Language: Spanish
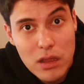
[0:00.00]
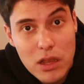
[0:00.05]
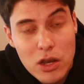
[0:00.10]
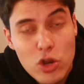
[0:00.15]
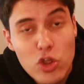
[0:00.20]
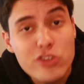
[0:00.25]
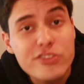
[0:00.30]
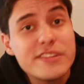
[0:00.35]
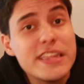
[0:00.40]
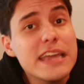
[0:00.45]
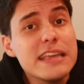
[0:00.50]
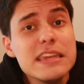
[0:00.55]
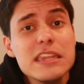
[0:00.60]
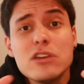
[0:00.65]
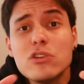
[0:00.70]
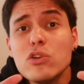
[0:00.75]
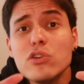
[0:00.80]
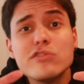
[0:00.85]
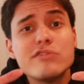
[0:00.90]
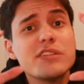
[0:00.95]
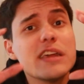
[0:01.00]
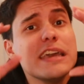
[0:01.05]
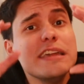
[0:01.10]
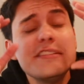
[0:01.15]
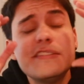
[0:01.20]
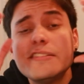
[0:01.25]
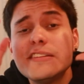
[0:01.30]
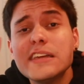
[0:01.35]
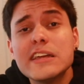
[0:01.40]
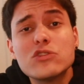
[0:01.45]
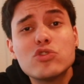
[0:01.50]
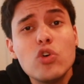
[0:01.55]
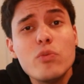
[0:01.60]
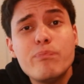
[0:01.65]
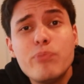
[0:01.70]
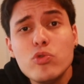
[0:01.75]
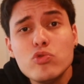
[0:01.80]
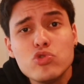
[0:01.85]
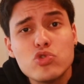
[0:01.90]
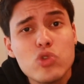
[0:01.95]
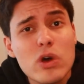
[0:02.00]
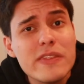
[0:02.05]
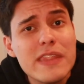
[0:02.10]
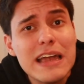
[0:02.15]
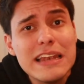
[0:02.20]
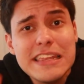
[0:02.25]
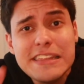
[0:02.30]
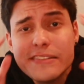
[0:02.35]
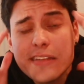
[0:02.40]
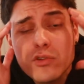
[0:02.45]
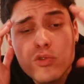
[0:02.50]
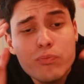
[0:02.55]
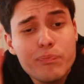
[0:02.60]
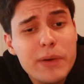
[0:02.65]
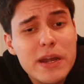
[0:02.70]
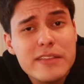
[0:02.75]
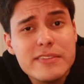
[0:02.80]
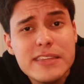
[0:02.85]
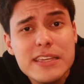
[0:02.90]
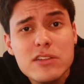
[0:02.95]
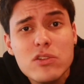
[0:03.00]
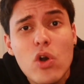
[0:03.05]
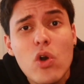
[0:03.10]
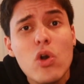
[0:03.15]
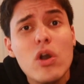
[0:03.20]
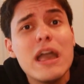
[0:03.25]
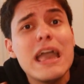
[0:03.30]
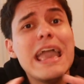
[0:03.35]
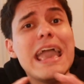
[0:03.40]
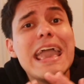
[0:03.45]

Los técnicos en cierto punto analizan un partido